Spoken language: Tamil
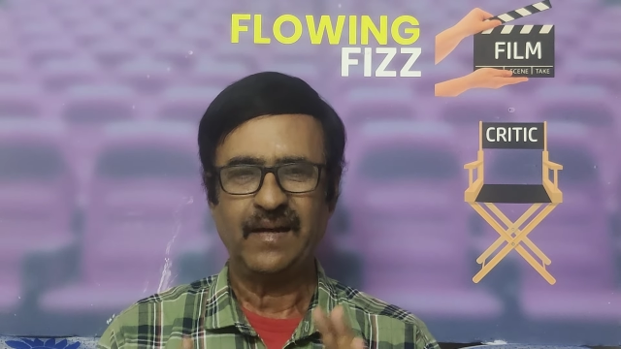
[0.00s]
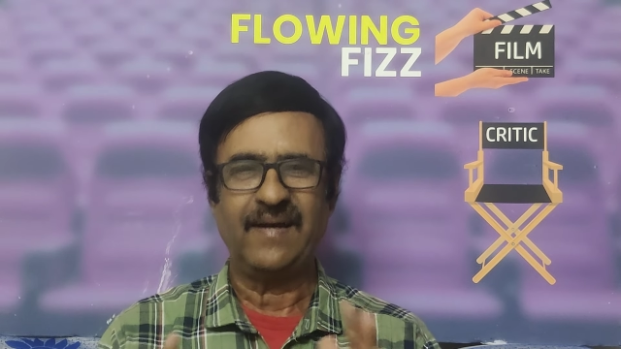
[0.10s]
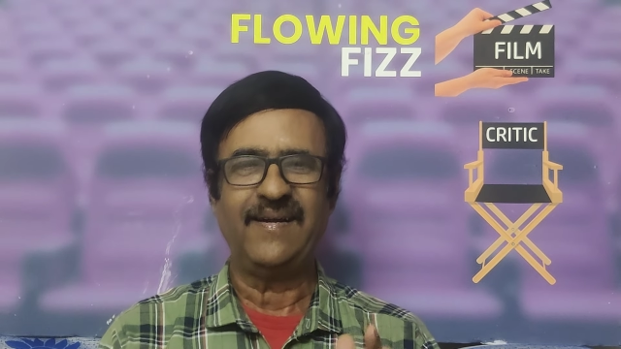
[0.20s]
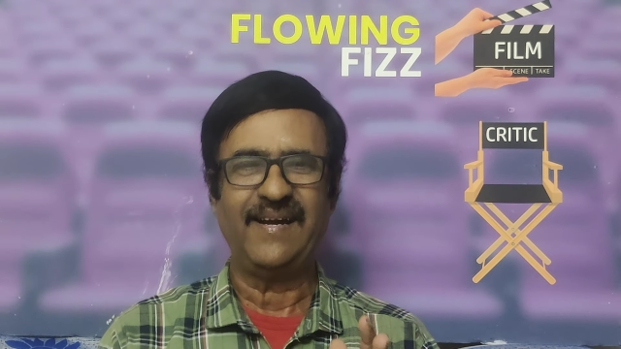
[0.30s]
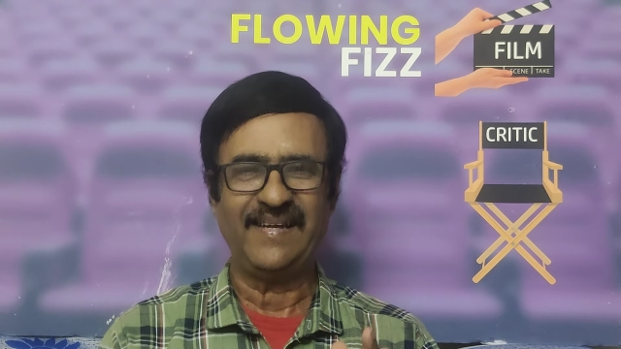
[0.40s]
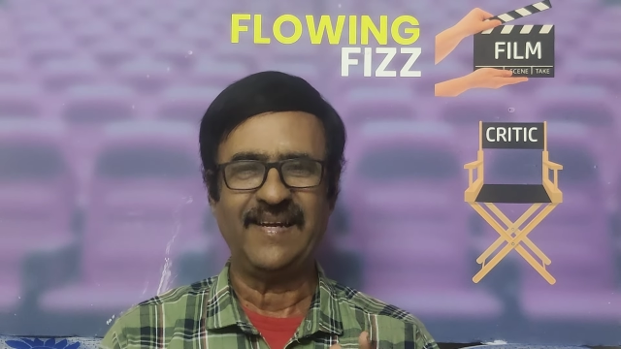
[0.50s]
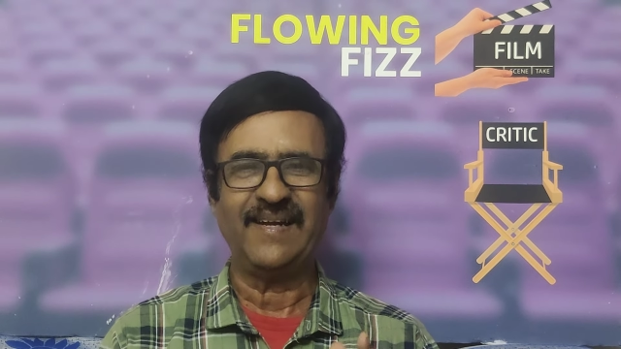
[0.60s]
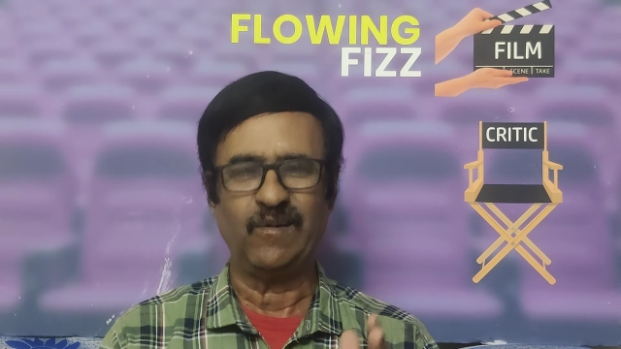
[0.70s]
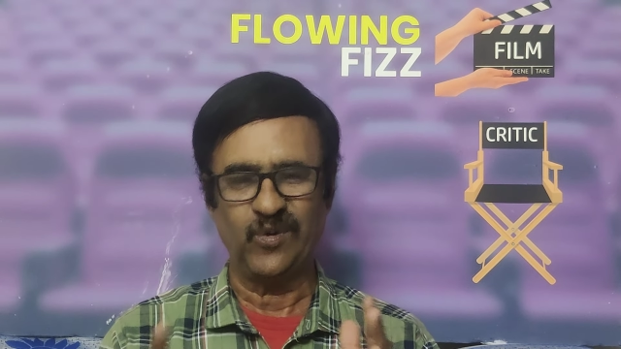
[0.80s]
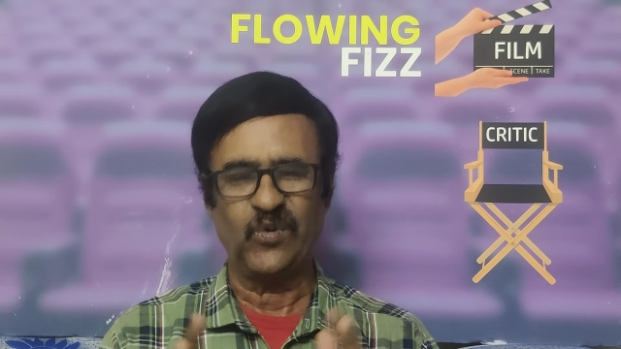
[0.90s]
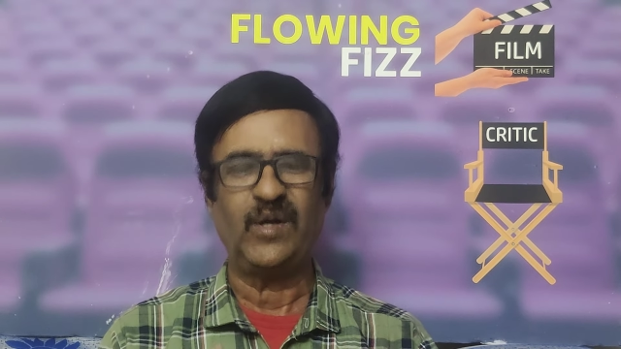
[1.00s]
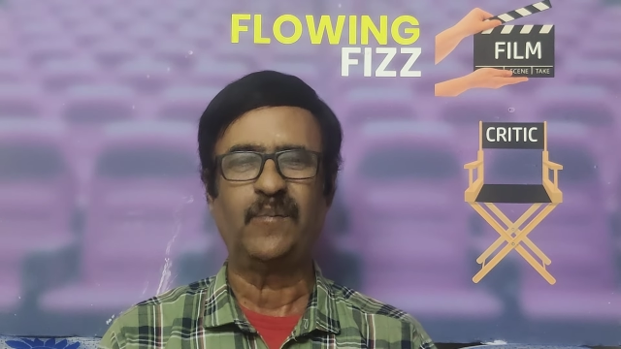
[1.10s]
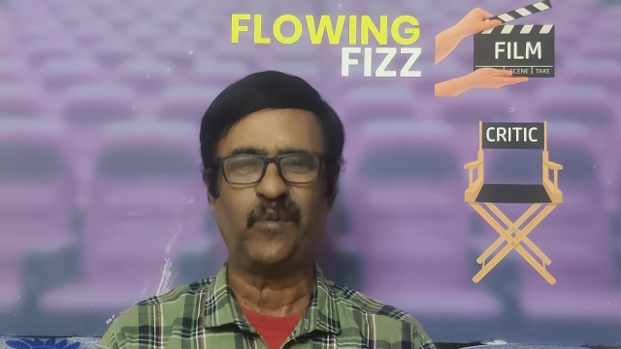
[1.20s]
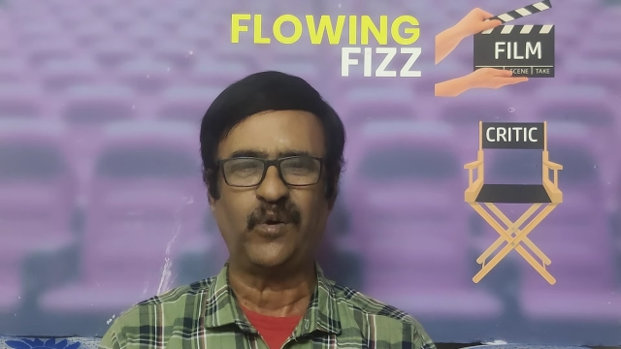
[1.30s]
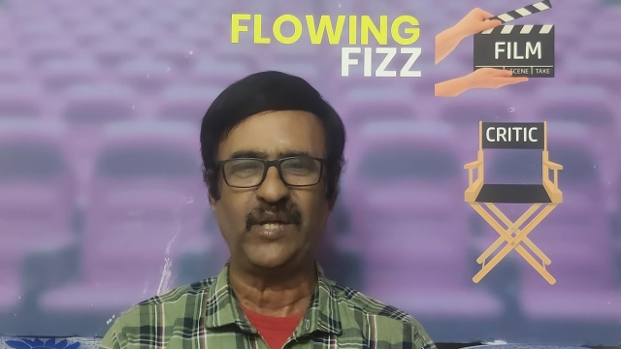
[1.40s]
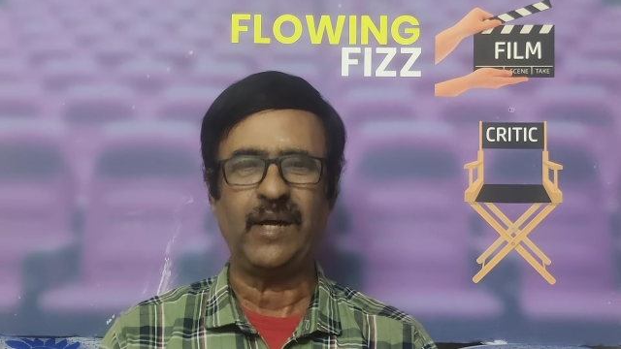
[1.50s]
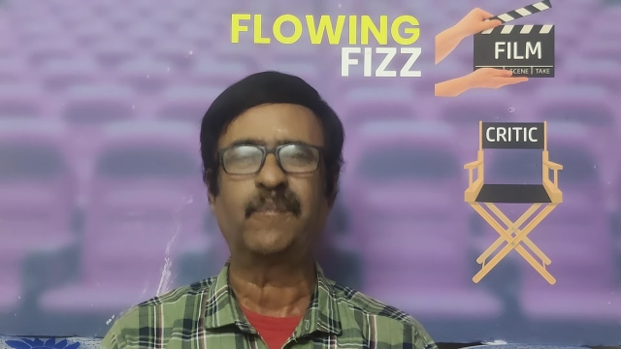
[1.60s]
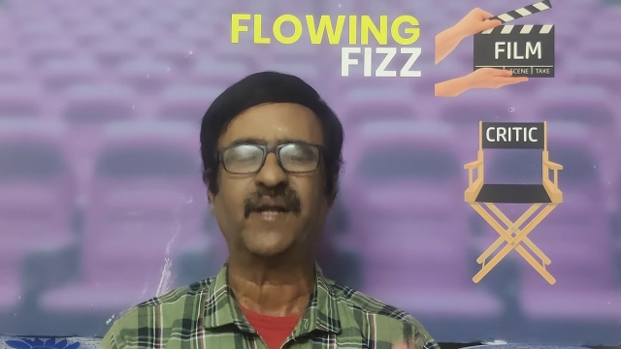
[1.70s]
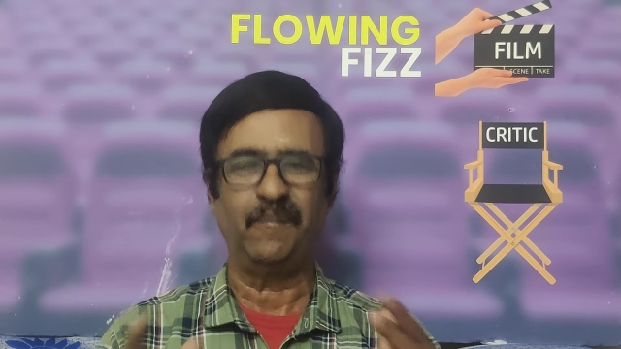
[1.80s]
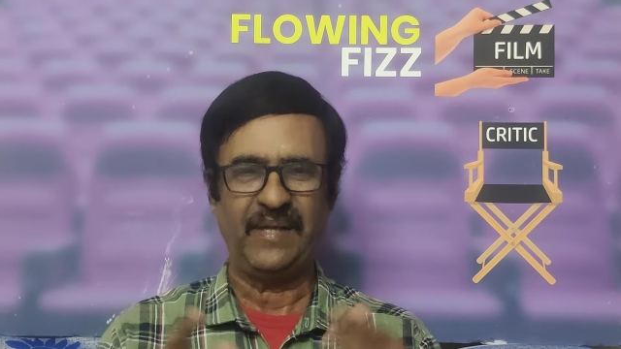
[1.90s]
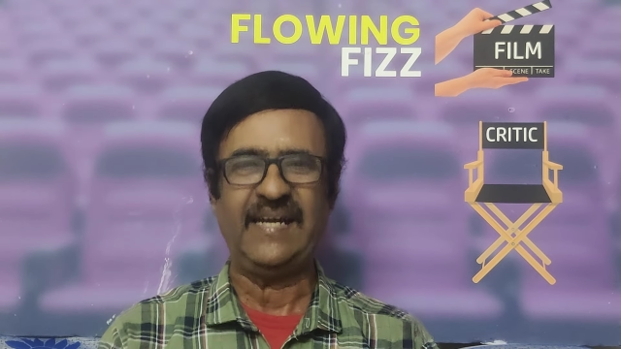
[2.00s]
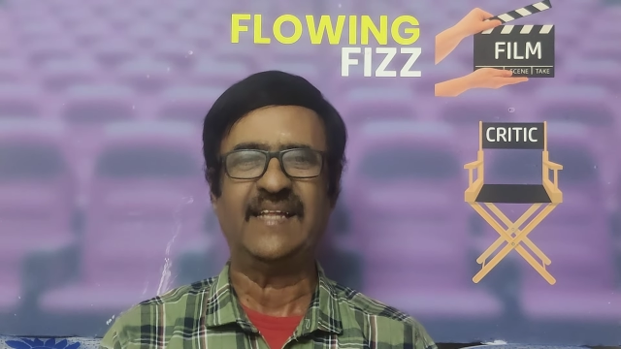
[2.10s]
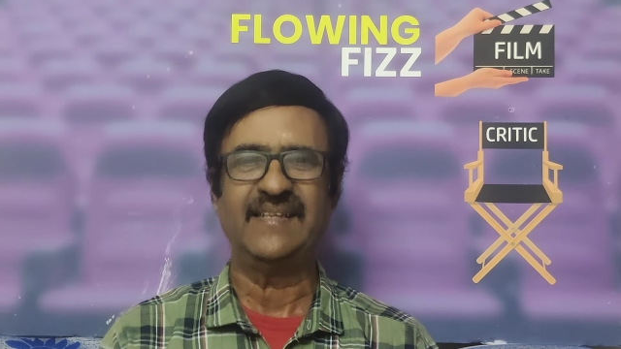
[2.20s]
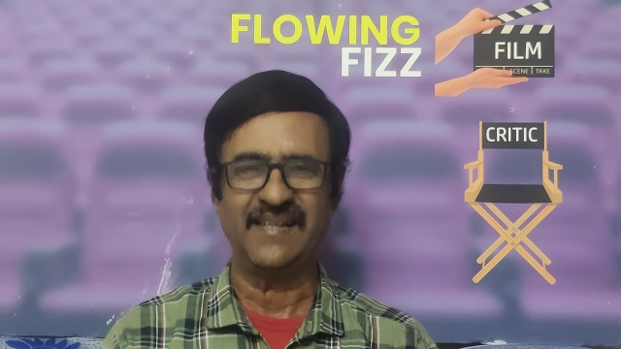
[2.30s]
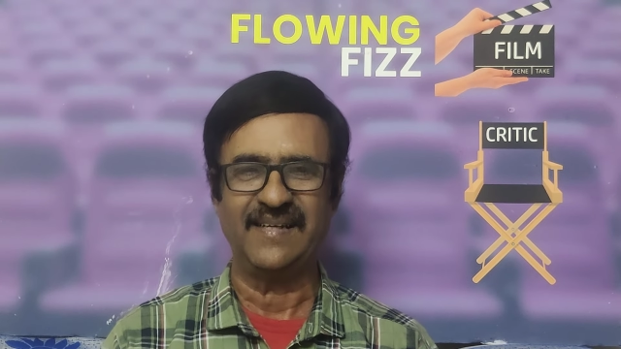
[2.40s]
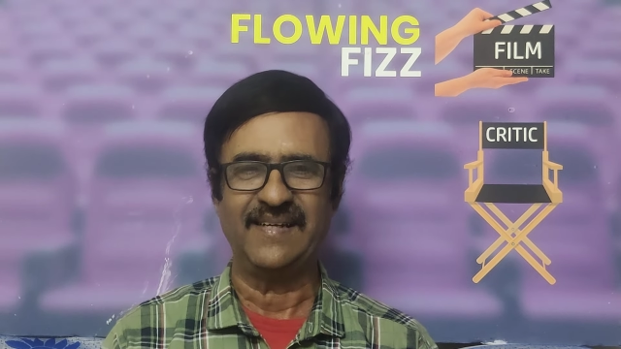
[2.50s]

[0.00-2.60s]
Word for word: ரெண்டு அணிகள் அவங்களுக்குள்ள போட்டி அப்புறம் எப்படி இணைந்து